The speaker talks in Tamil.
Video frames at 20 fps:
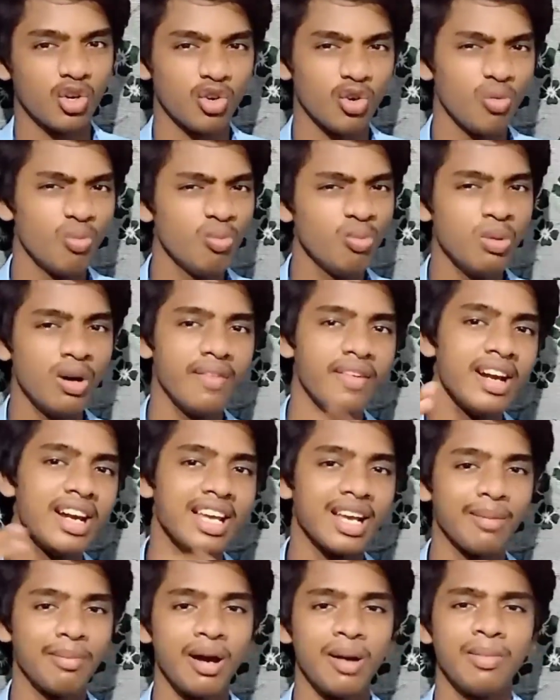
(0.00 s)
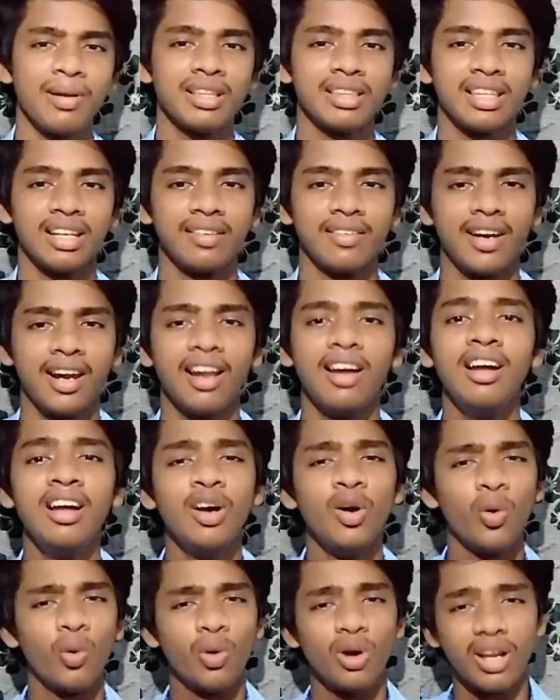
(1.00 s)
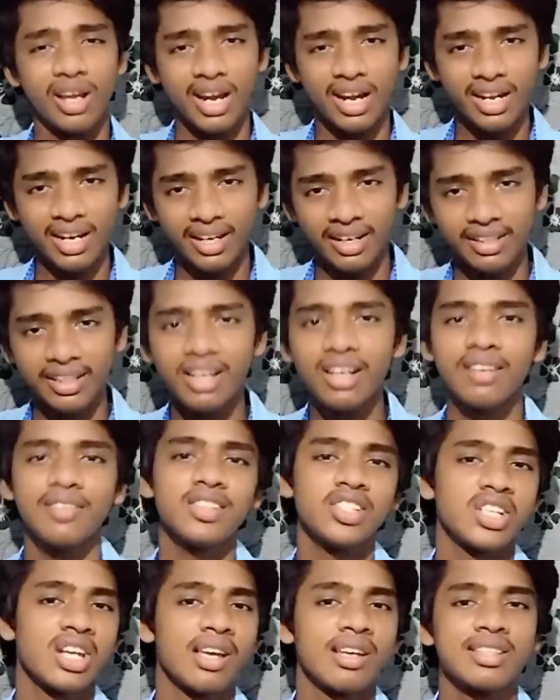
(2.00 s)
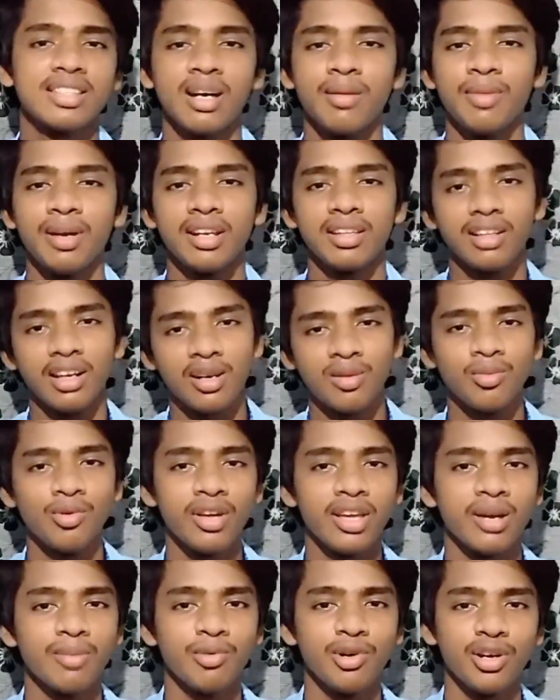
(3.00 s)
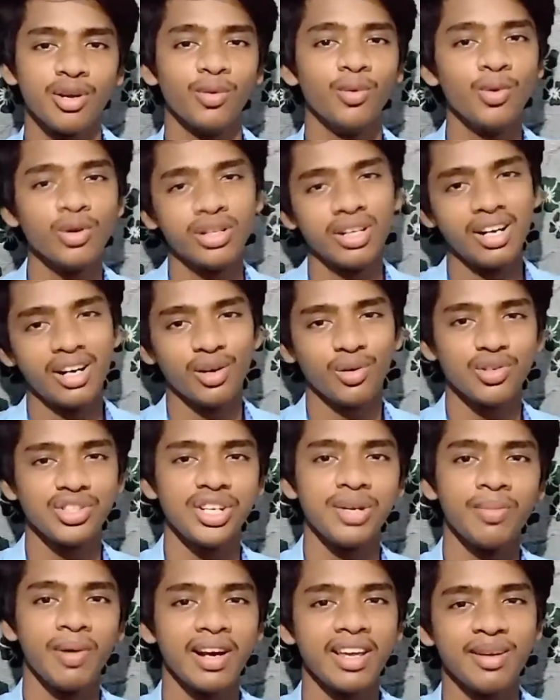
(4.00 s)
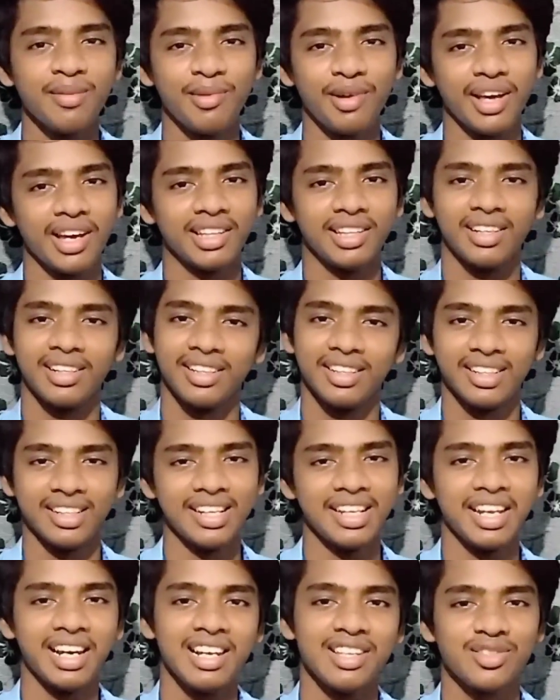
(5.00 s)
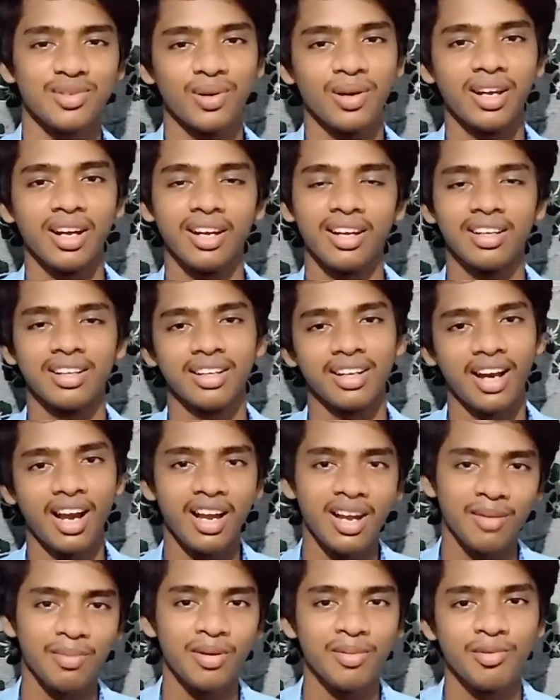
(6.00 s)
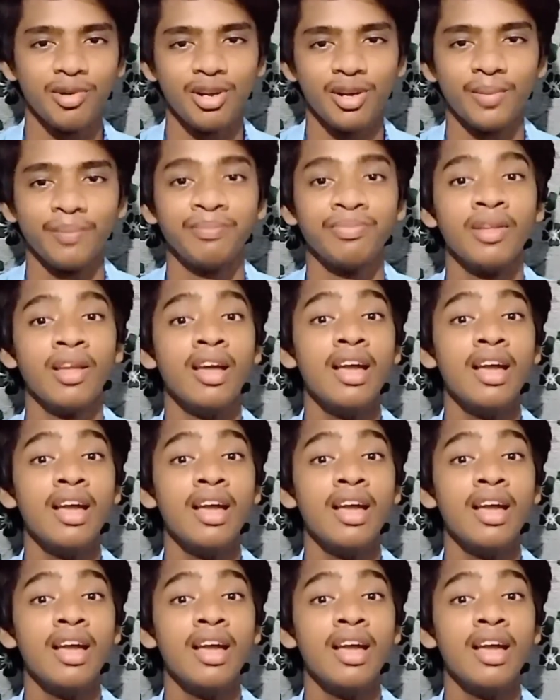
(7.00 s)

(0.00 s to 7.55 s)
ரொம்பவே நீங்க பயப்பட தேவையில்ல உங்களுக்கு என்னதான் ரிவிஷன் எக்ஸாமே இருந்தாலும் முடிக்க முடியும் ஒரு ரெண்டு கொஸ்டின் படிக்க முடியாதா நீங்களே சொல்லுங்க கண்டிப்பா முடியும்